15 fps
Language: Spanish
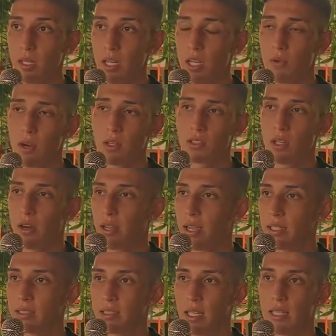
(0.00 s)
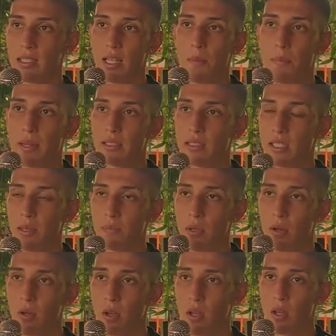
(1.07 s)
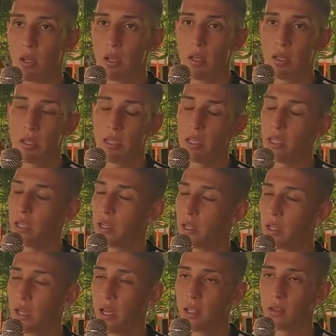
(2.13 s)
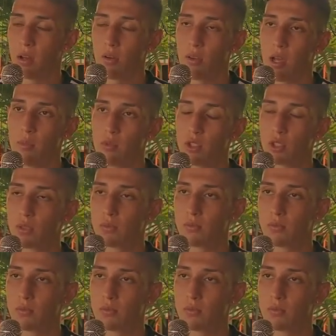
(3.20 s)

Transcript: Y bueno, saber que es, es principio y que queda todavía mucho.